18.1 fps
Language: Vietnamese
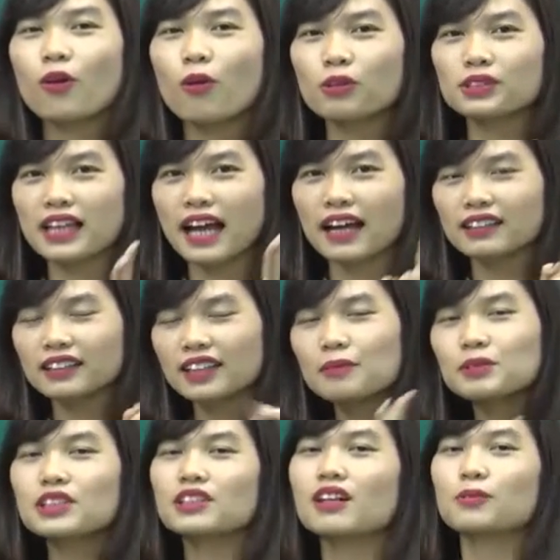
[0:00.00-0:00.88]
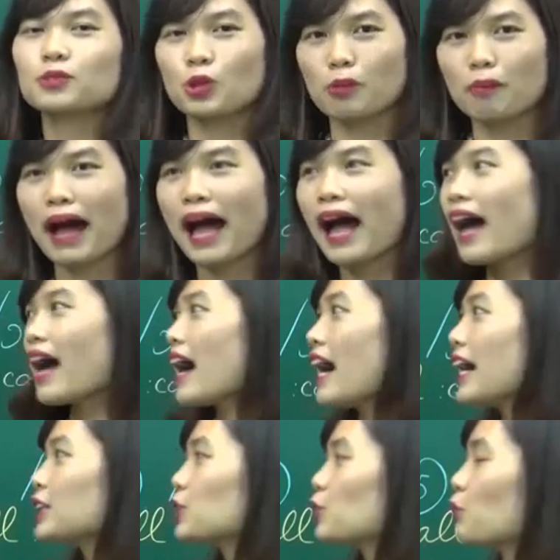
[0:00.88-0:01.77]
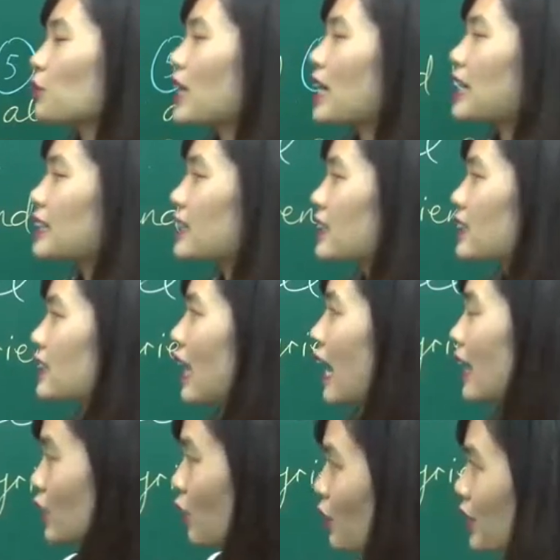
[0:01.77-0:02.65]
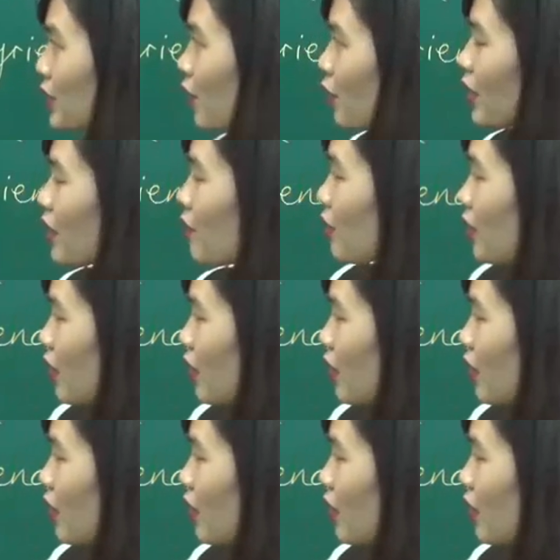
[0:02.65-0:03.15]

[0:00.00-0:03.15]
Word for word: Cô sang tiếp trường hợp số ba. Chúng ta... À sorry, sorry,